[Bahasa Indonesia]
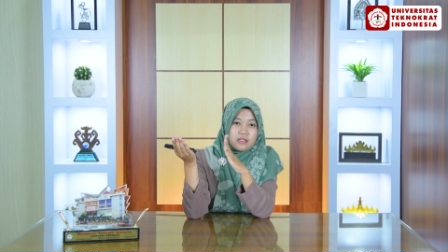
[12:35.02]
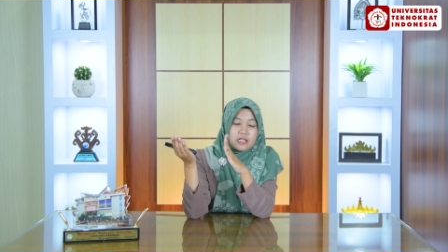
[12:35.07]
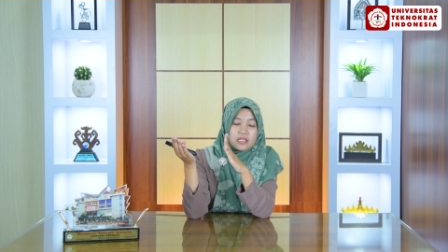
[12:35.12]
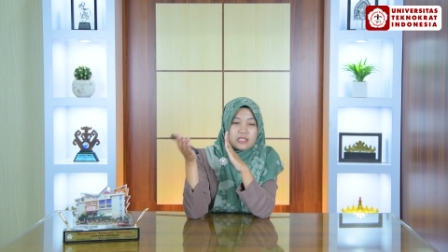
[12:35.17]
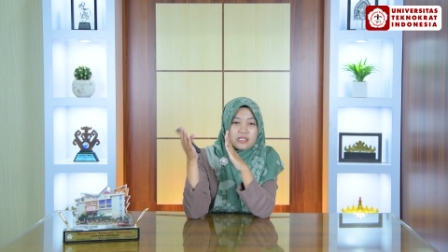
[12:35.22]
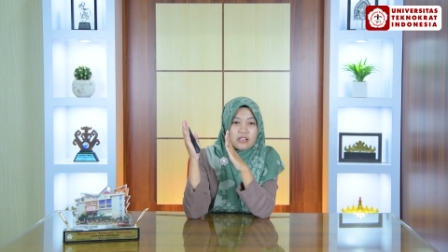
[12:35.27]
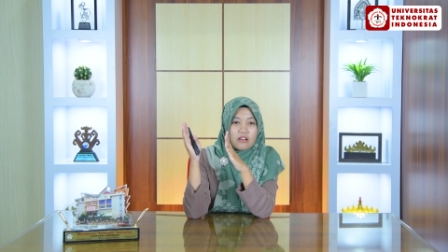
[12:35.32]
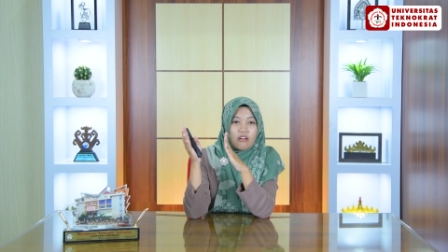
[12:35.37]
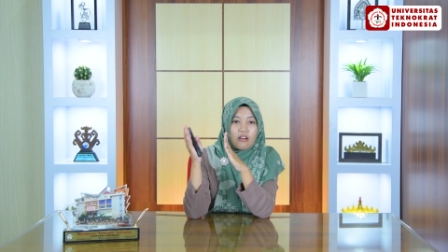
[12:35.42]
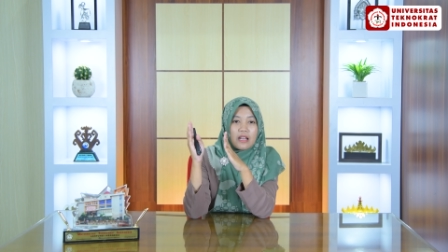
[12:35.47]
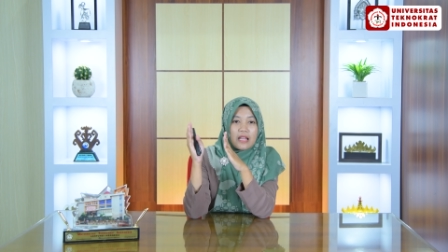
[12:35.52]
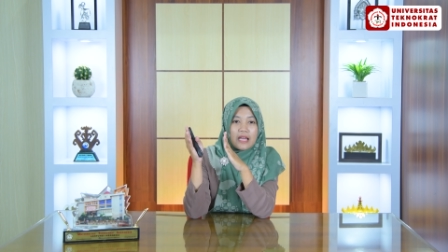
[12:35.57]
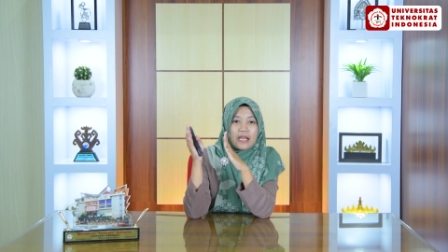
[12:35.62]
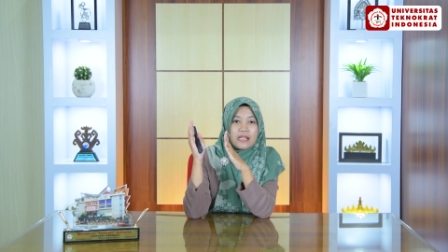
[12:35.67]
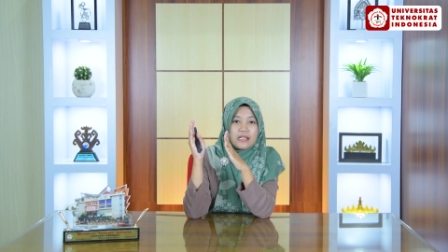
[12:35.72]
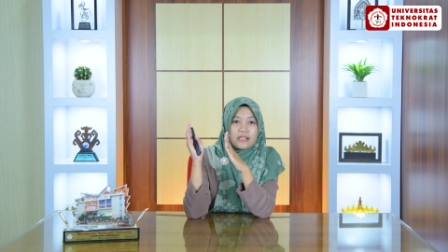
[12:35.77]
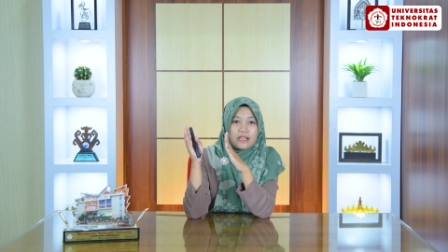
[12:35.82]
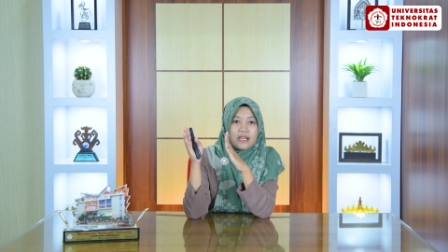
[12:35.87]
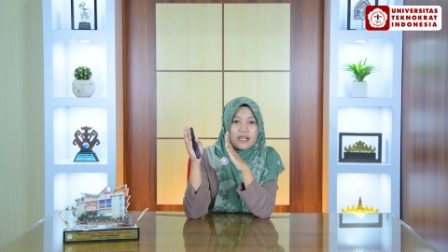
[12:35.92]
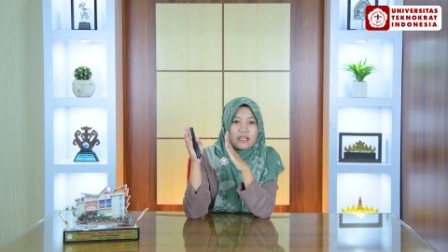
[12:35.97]
di
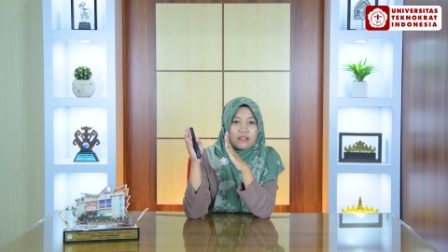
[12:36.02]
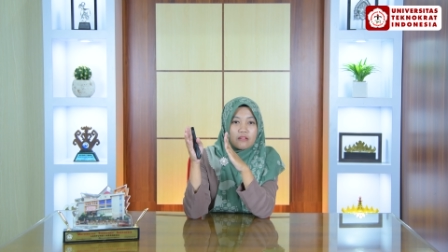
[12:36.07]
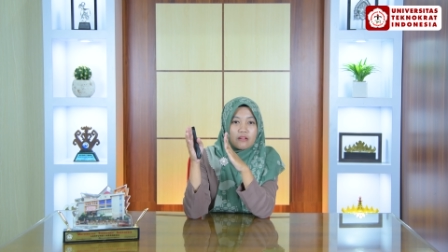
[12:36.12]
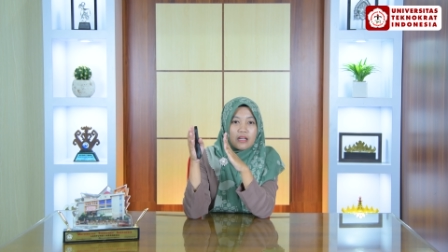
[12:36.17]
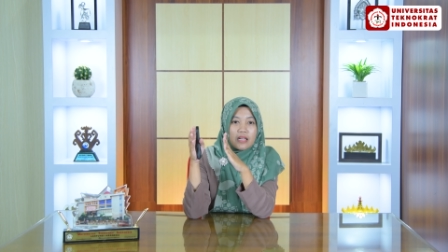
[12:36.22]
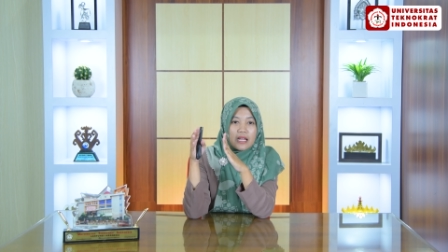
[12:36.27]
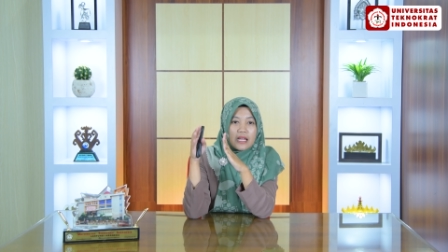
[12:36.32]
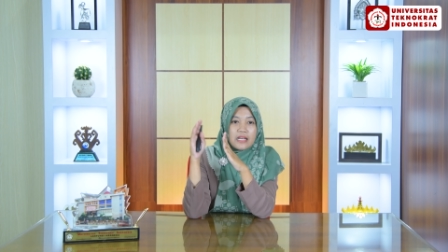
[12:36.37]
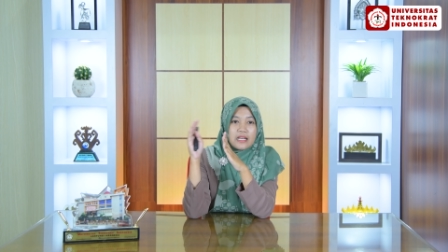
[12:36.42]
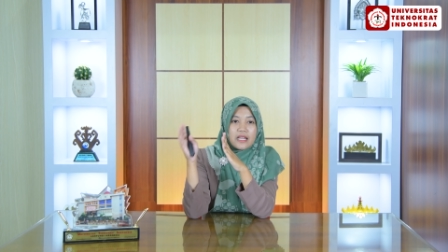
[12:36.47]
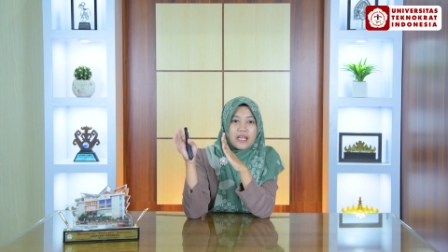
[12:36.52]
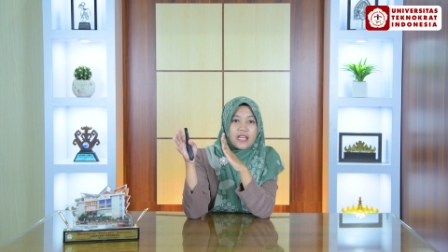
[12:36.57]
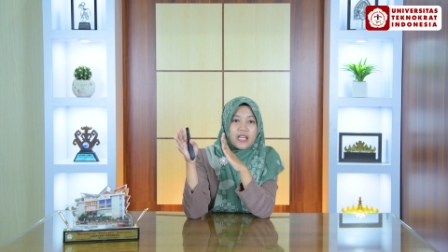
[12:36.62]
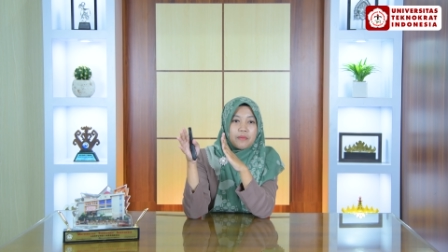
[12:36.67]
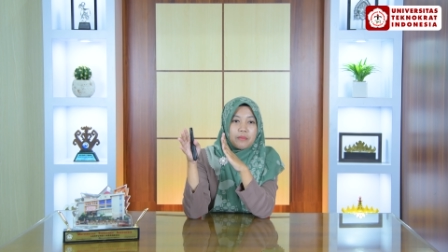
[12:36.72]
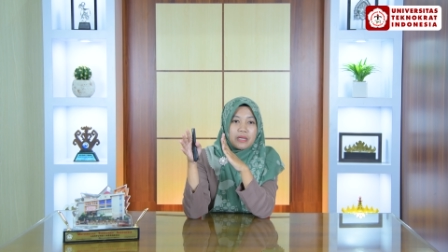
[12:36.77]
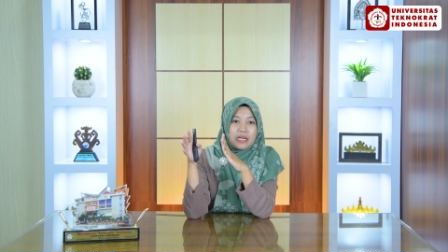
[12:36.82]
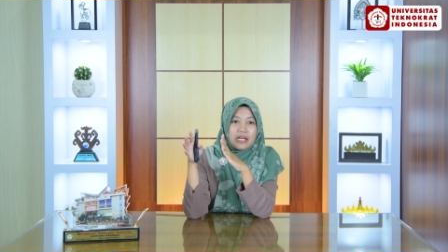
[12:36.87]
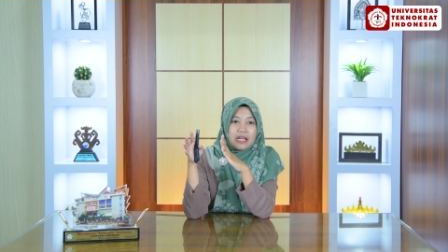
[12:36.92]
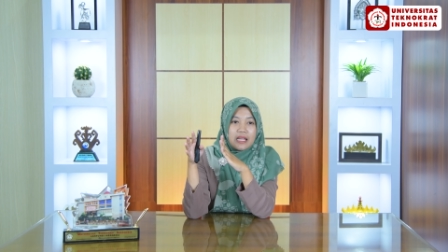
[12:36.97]
sekolah Anda itu kan Anda
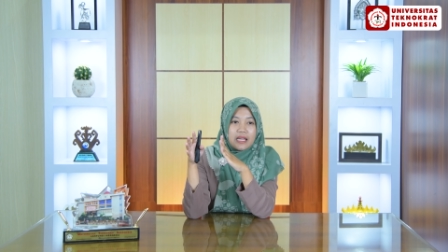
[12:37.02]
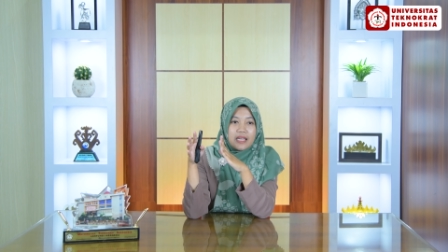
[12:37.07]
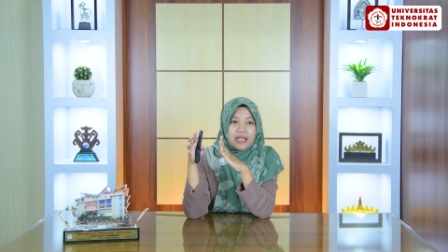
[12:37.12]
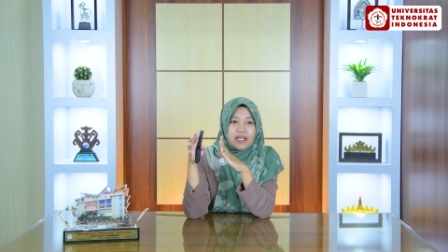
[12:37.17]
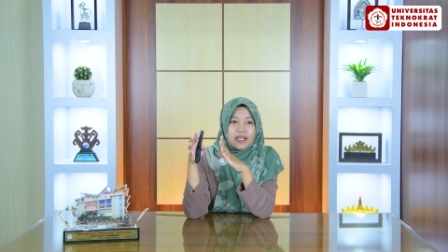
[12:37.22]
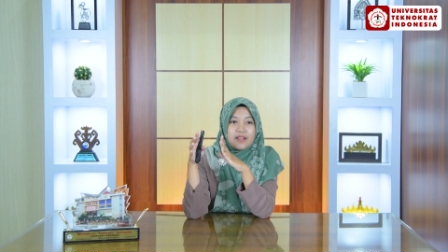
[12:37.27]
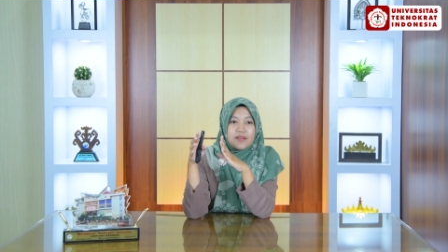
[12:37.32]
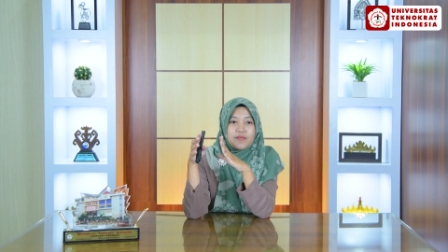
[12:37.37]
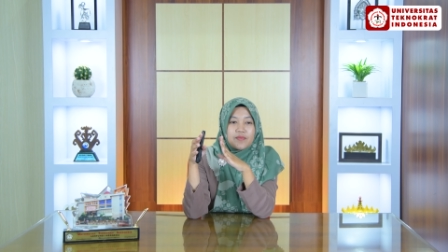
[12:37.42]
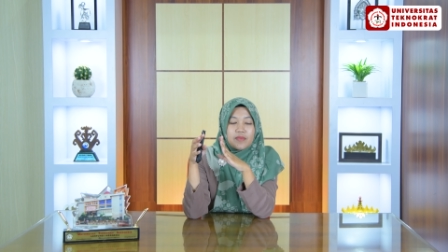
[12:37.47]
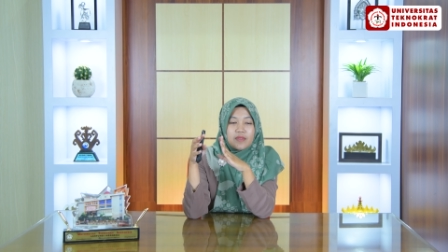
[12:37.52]
yang menilai.